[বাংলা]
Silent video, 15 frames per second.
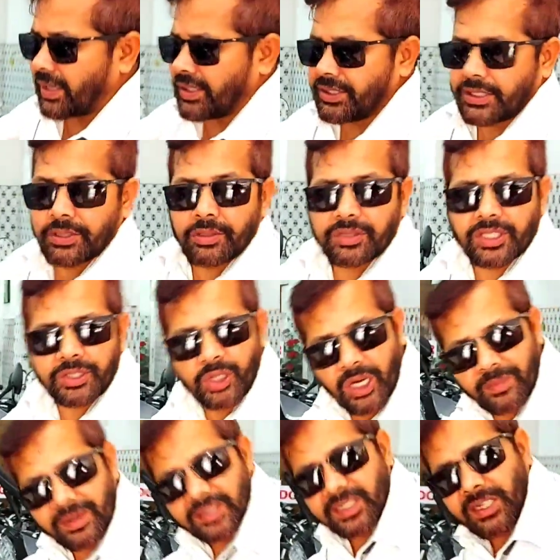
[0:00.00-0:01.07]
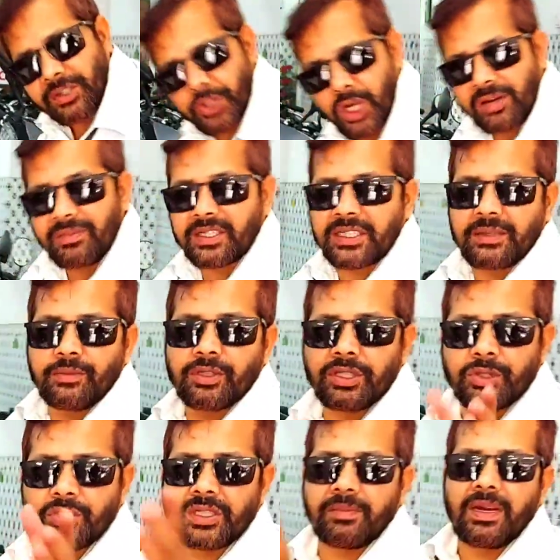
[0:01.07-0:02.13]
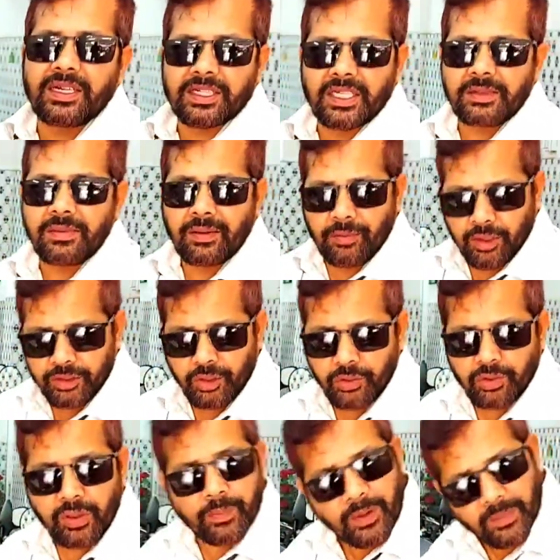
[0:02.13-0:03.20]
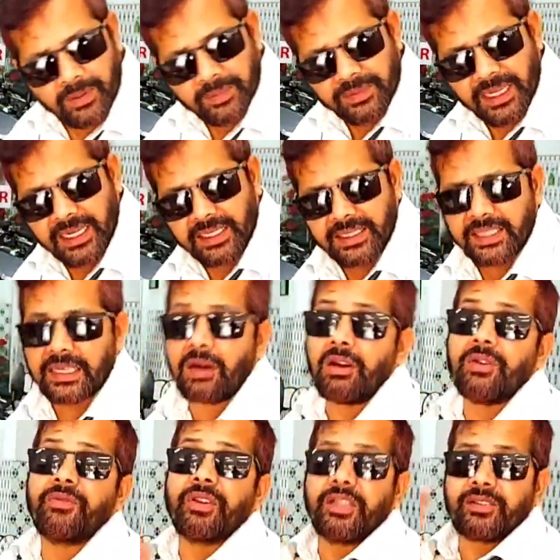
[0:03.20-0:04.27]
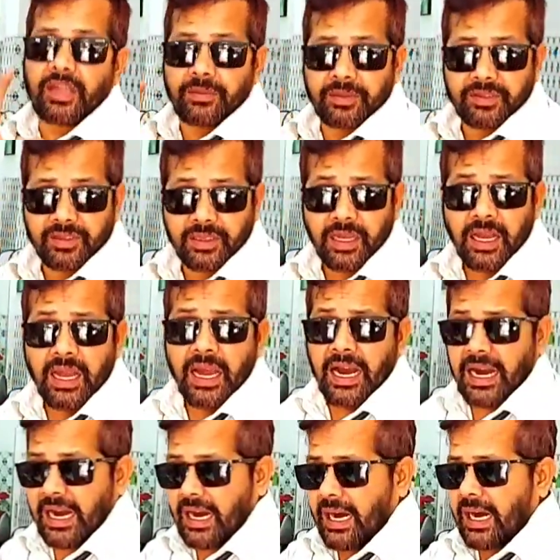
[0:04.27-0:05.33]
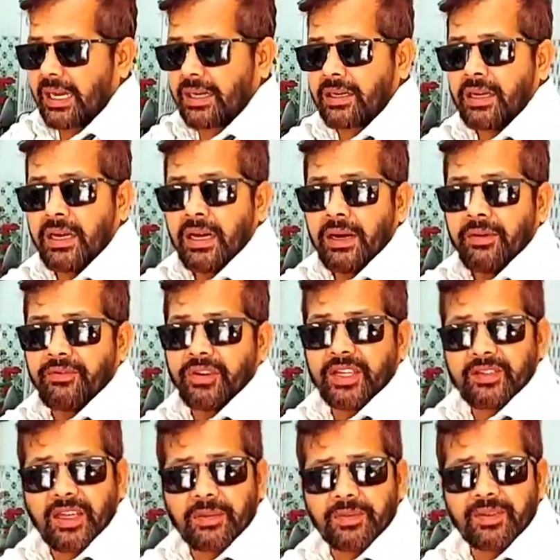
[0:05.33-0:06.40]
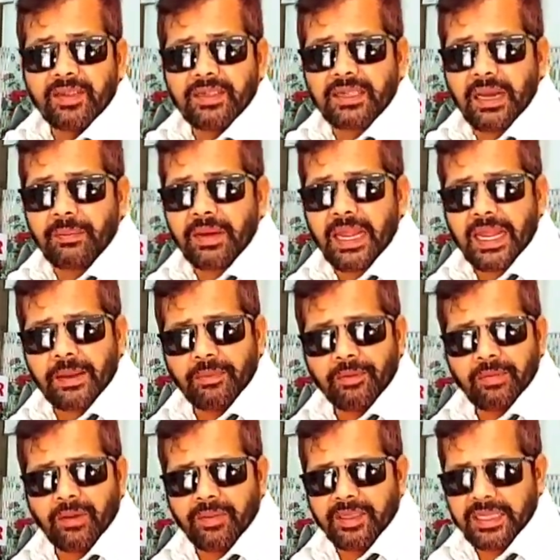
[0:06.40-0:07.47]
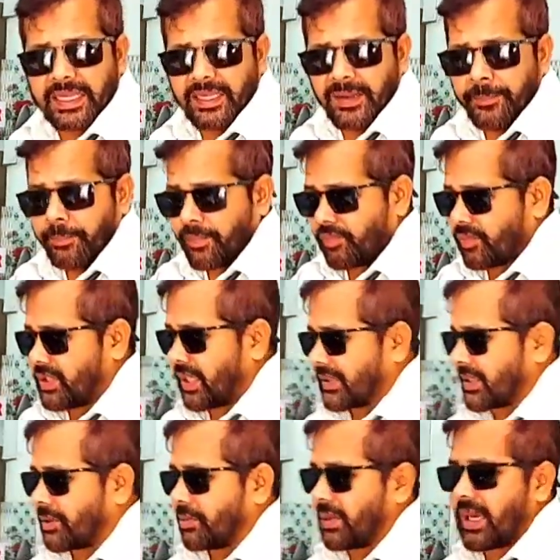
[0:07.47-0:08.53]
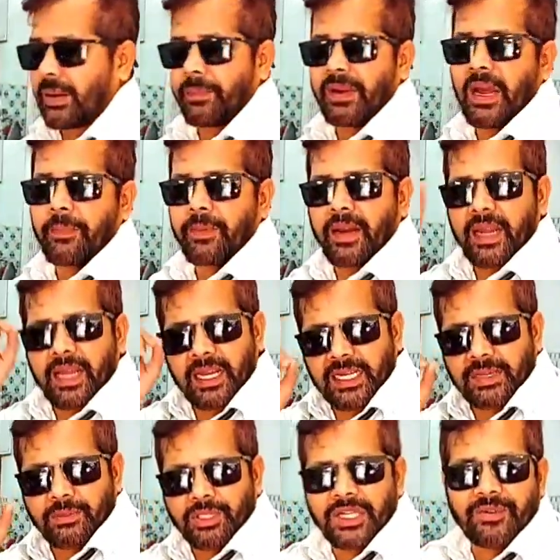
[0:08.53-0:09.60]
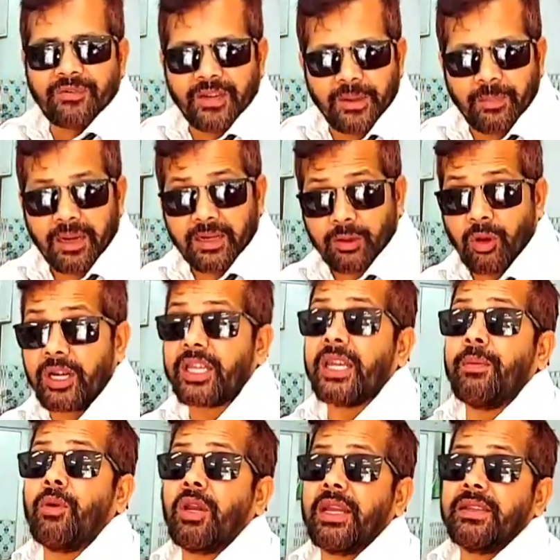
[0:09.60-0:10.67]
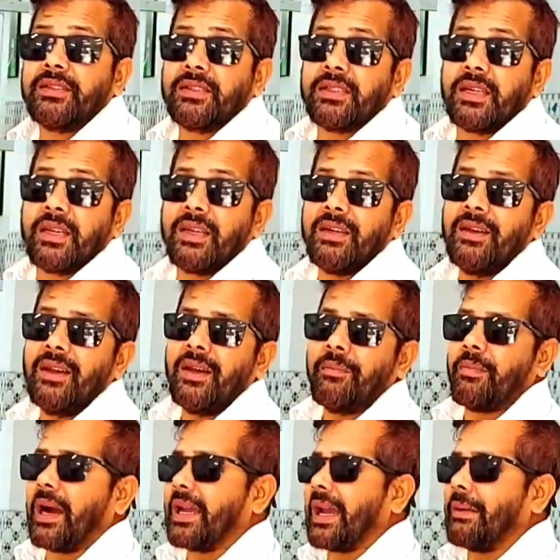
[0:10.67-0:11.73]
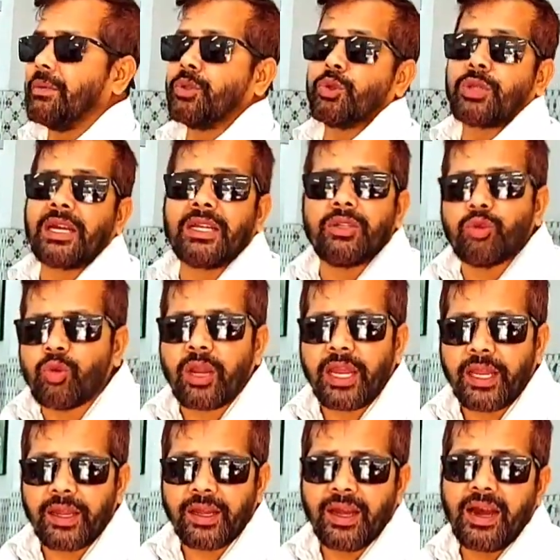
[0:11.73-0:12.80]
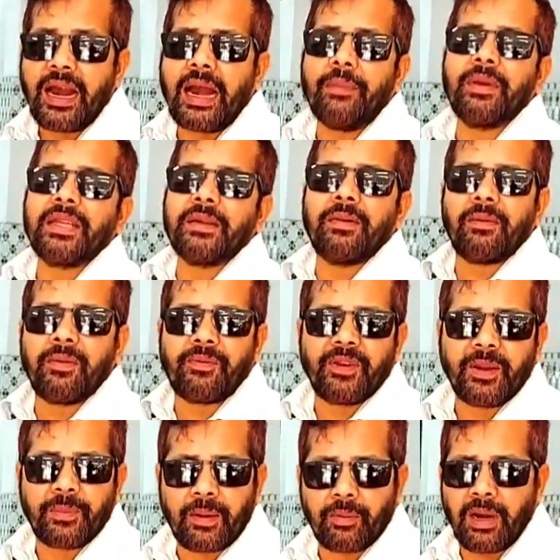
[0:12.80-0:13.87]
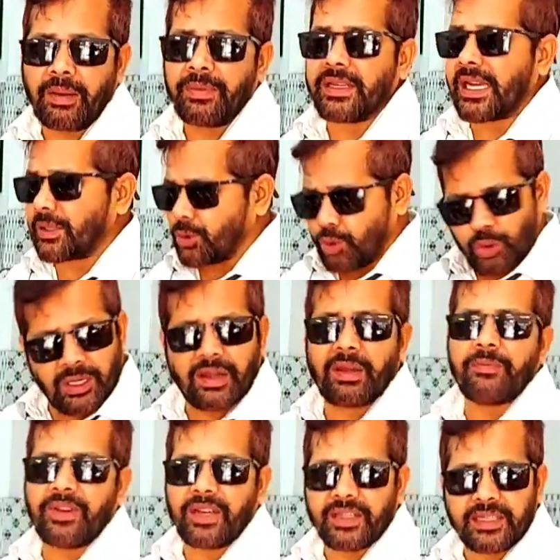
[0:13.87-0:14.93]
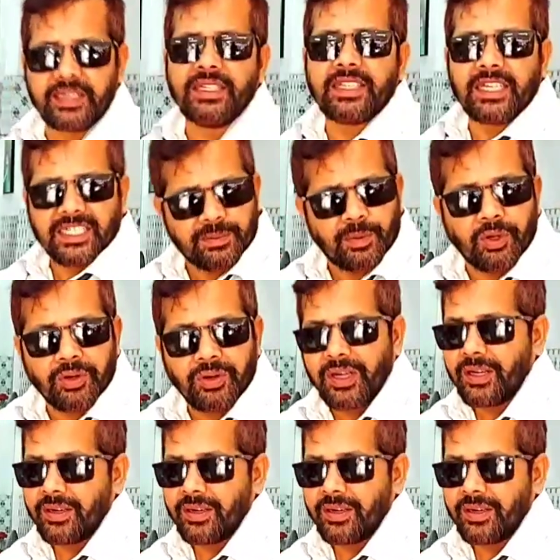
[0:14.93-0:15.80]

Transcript: ওয়ারেন্টি হচ্ছে ছয় মাসের ছয় মাসের মধ্যে যদি ব্যাটারি বা মোটর কোনো প্রবলেম দেখা দেয় তাহলে ফ্রি সার্ভিসিং আর ফ্রি সার্ভিসিংটা আমরা এমনভাবে দেই যাতে করে আপনি আপনার এলাকা বসেই ফ্রি পান অনেকে বলেন যে ভাই আমি তো থাকি দূরে আমি কিভাবে ফ্রি পাবো আমি কি এত দূরে ফ্রিতে নিতে আসবো